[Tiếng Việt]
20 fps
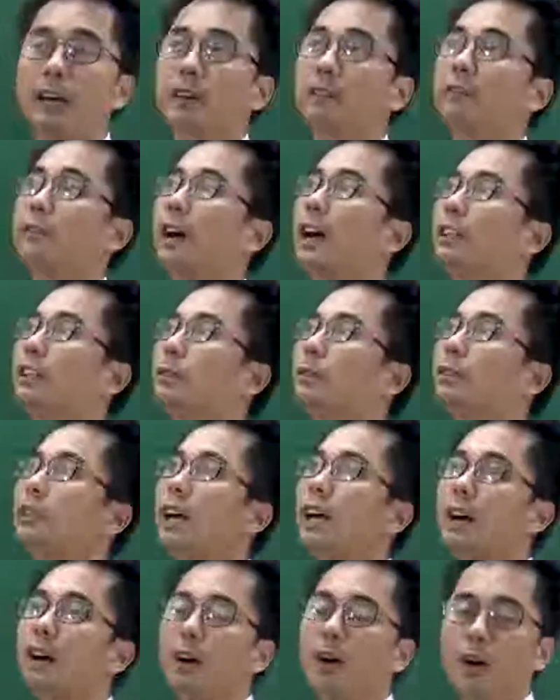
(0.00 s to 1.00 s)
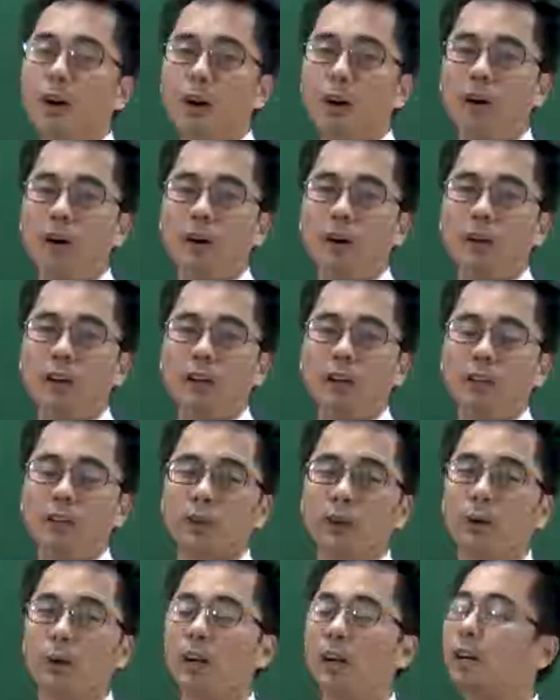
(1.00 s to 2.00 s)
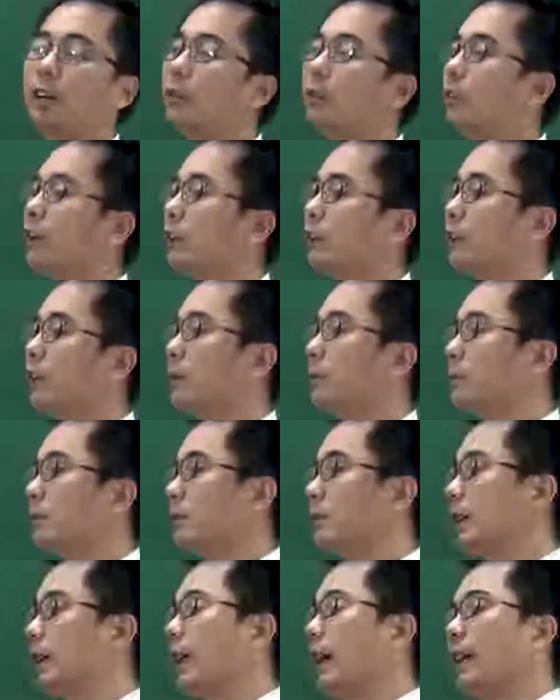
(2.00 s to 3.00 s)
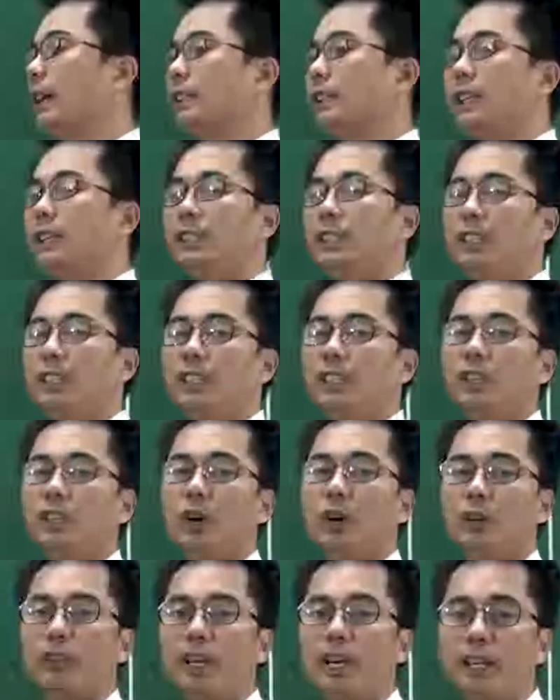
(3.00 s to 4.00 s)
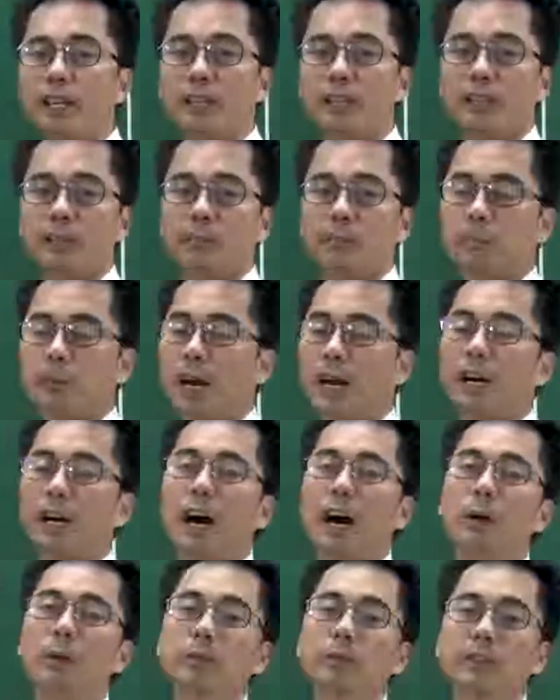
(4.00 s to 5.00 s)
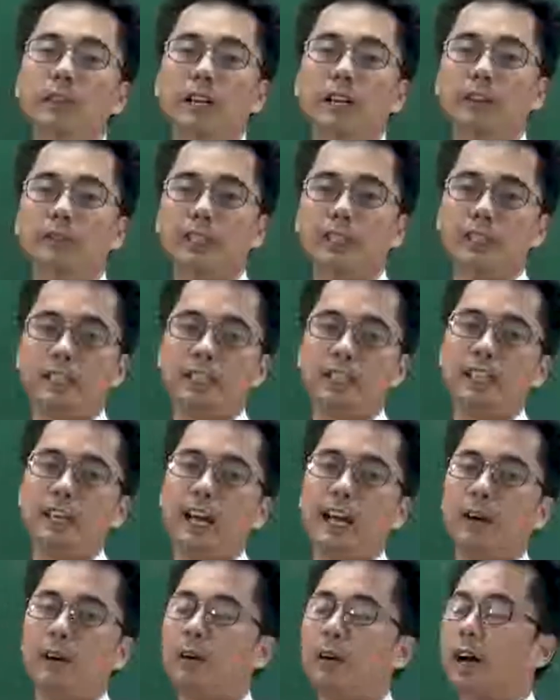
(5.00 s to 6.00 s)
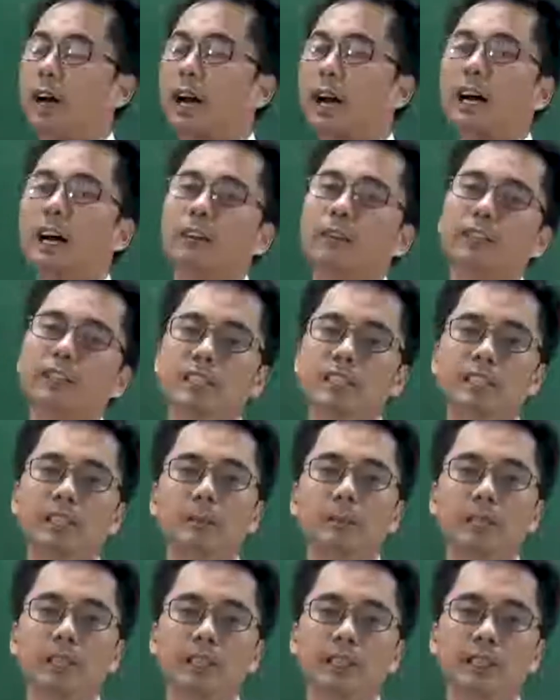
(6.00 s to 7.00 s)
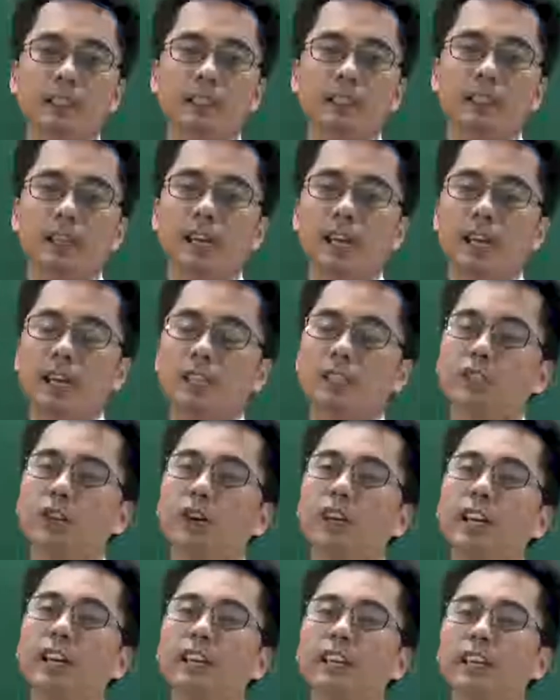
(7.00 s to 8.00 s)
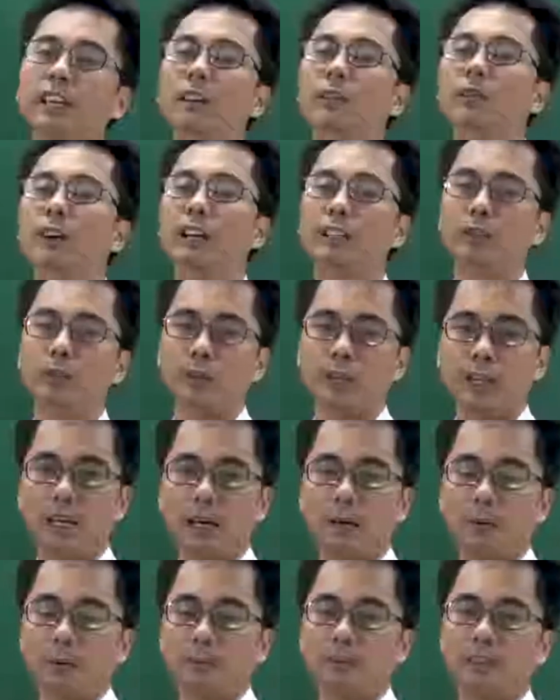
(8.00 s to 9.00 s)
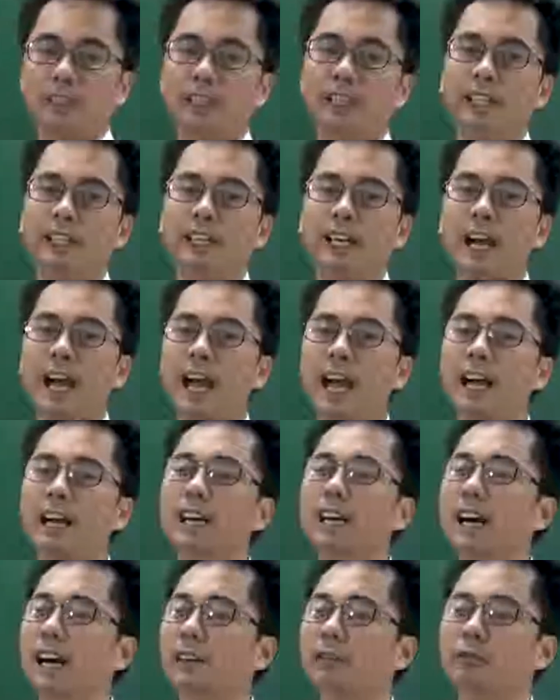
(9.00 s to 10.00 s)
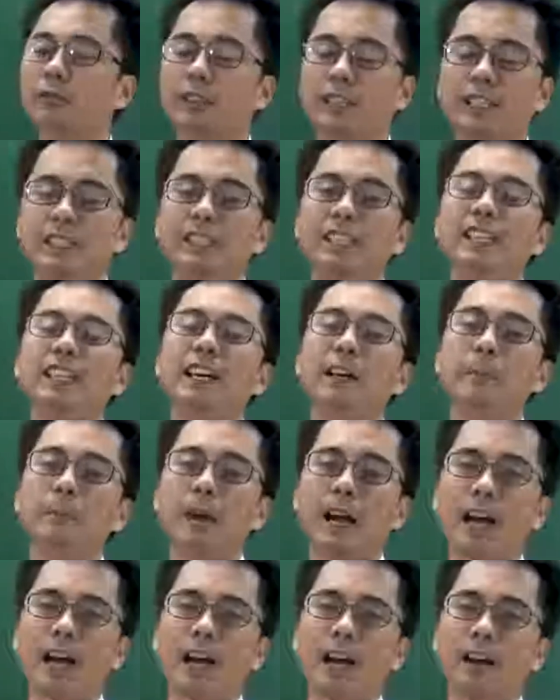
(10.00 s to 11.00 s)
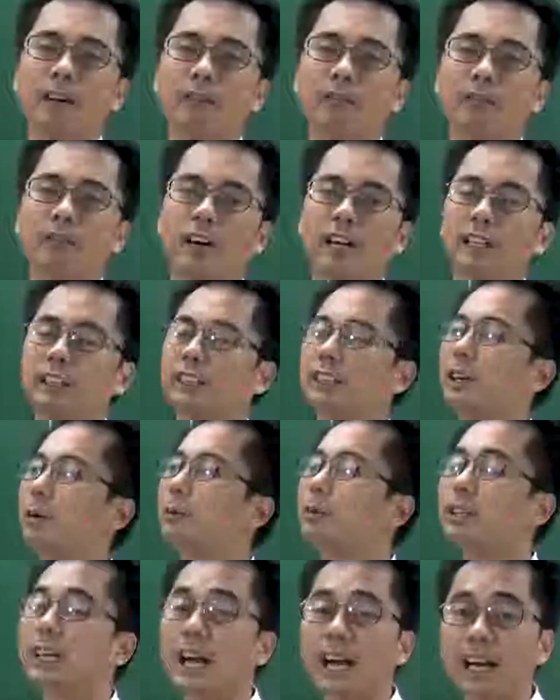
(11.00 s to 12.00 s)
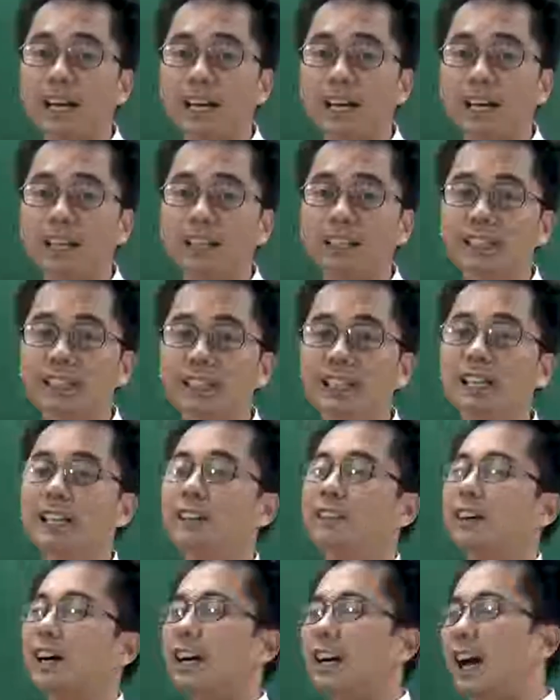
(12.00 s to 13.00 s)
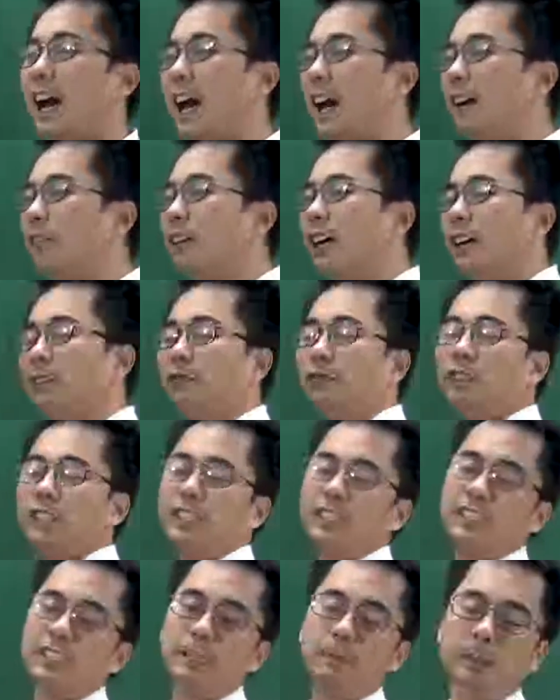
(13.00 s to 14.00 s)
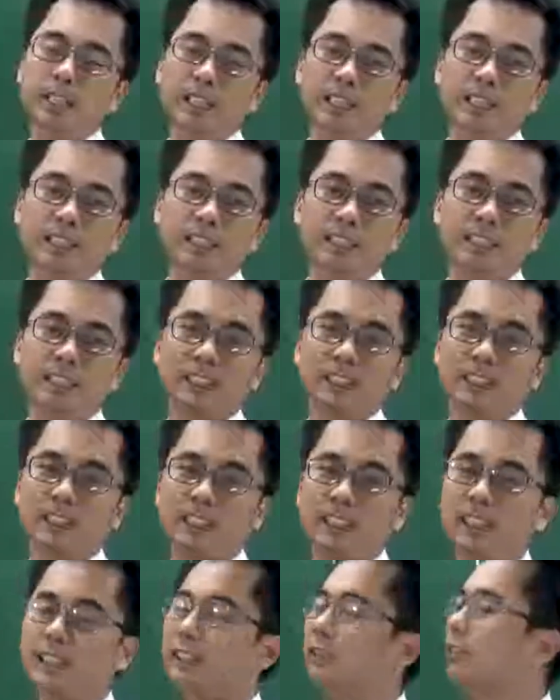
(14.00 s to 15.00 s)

Và chúng ta có độ lớn của vận tốc sẽ đạt giá trị nhỏ nhất bằng 0 ở vị trí nào? Ở vị trí biên. Cho nên khi vật chuyển động thì càng gần vị trí cân bằng vận tốc càng lớn, và càng gần vị trí biên thì